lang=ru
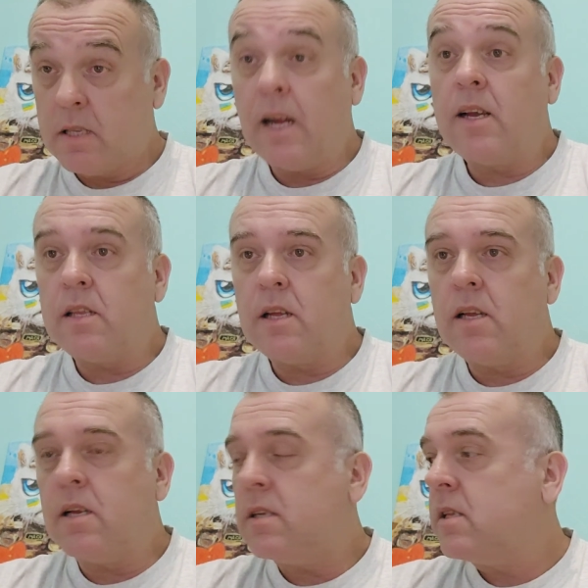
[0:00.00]
Так
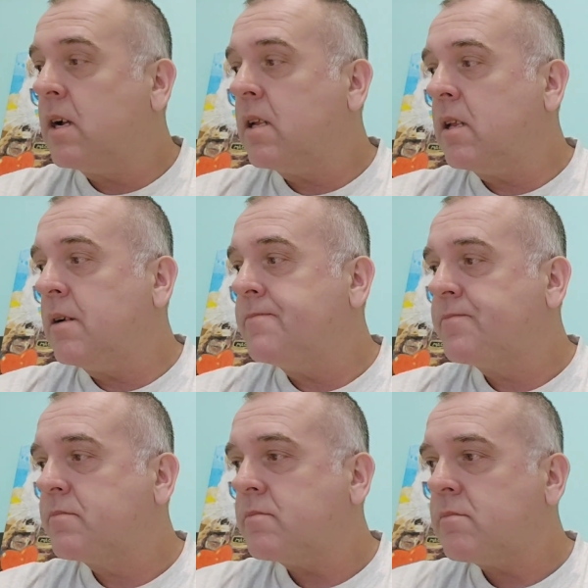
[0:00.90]
это, так это
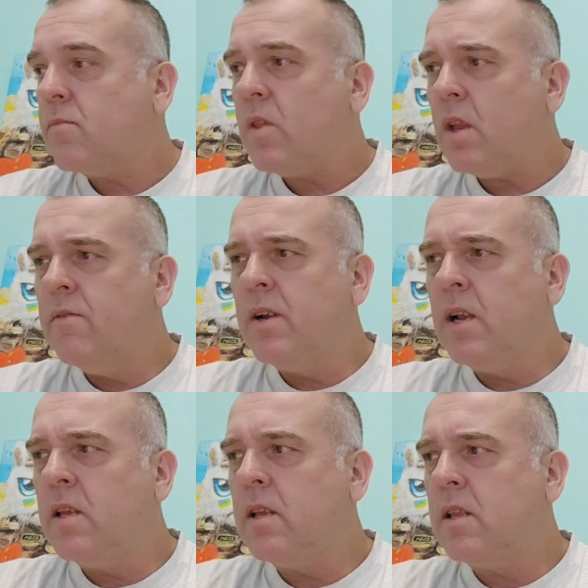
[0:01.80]

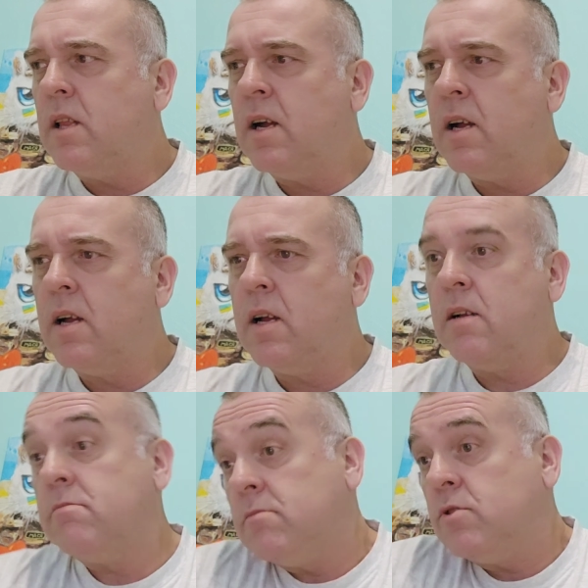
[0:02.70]
выглядит
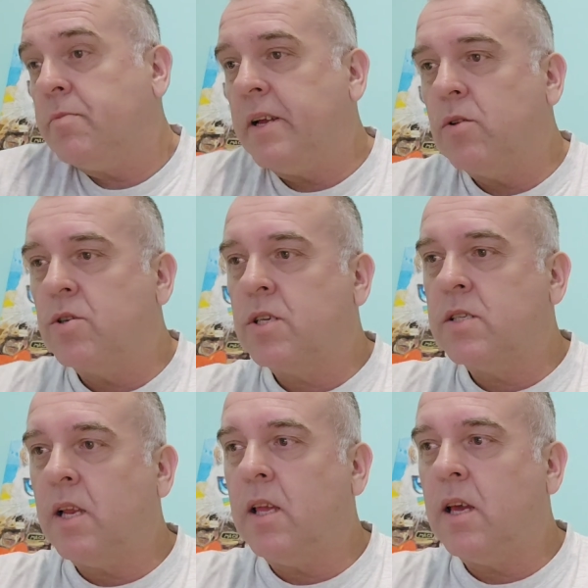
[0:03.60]
на, ну, с моей точки
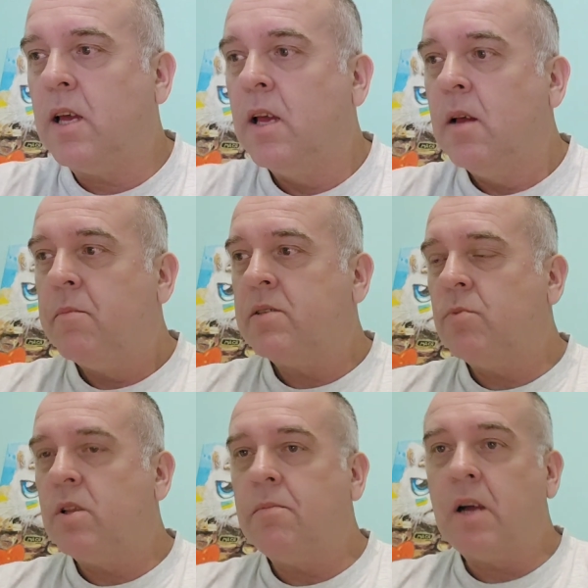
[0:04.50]
зрения.
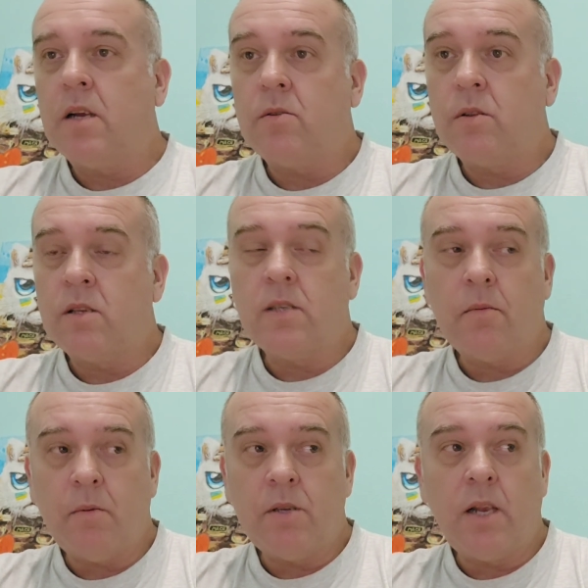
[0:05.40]
Посмотрим, как оно на
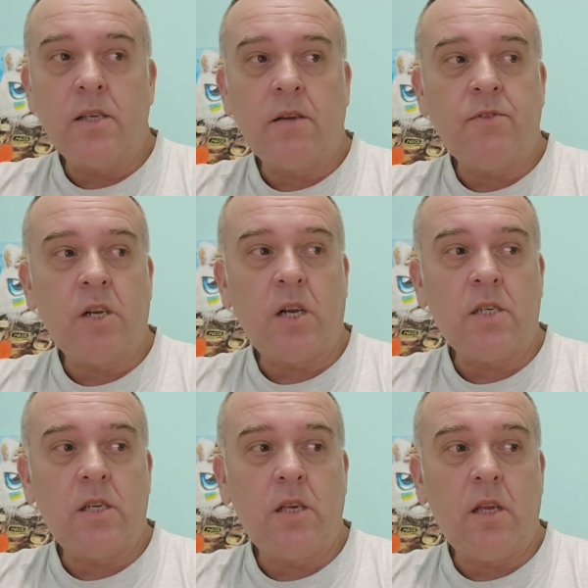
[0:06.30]
самом деле. За
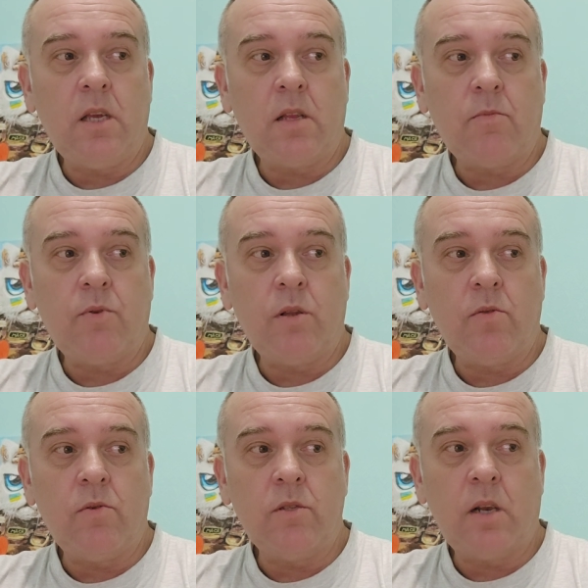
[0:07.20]
вчерашний день, я так
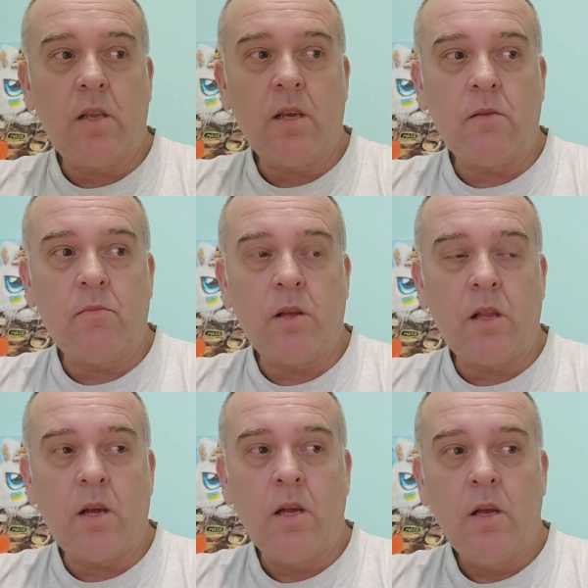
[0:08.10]
понял, у израильтян
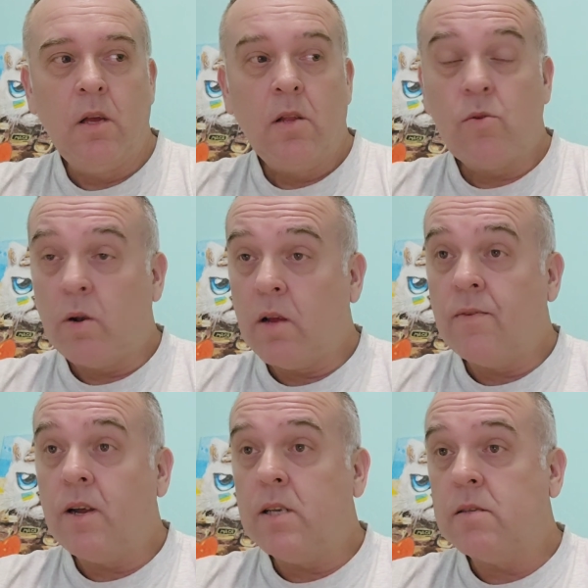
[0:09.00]
было только
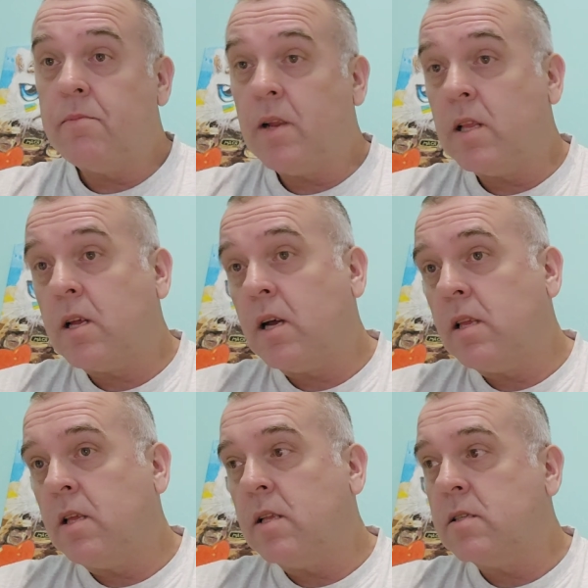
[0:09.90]
в газе порядка
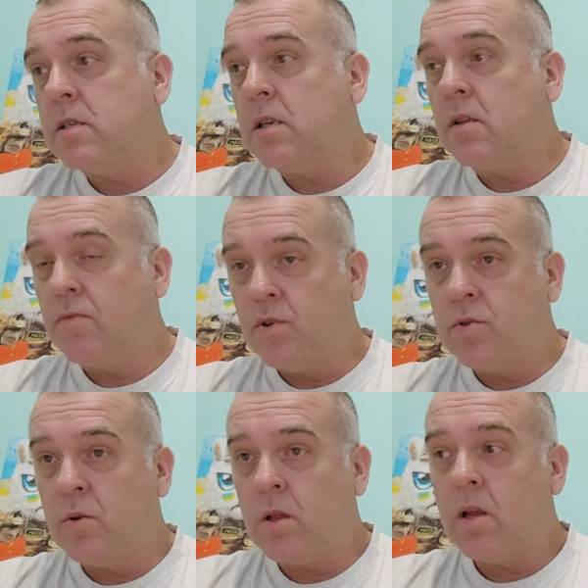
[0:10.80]
11
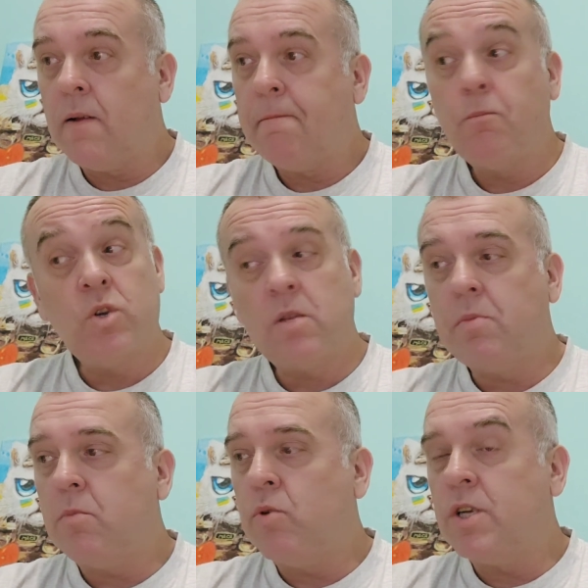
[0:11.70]
двухсотых, может
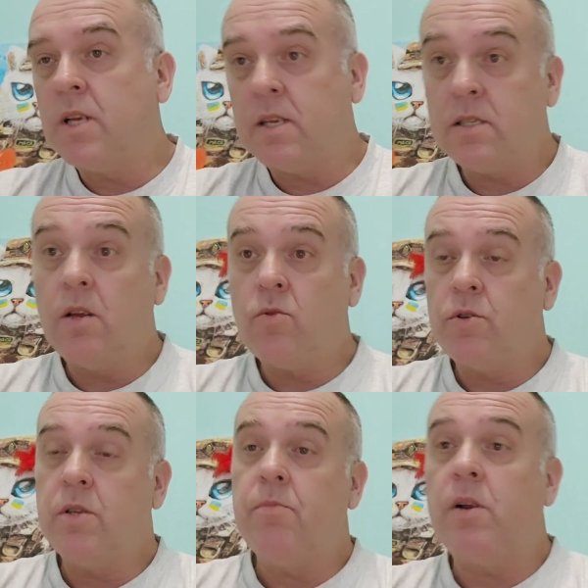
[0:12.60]
быть больше, я знаю
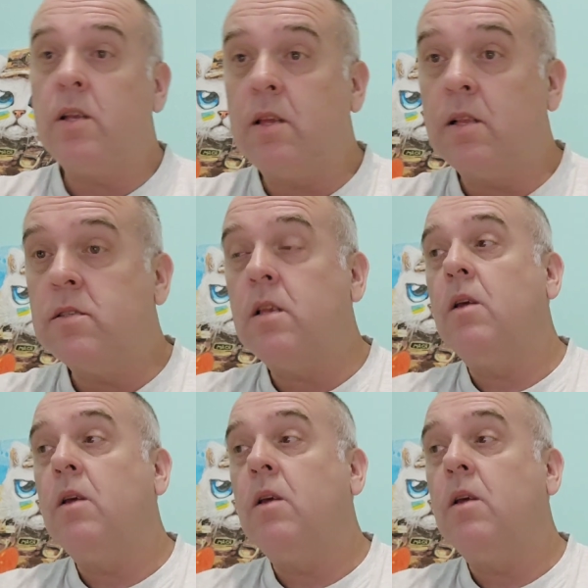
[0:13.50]
точно про 11.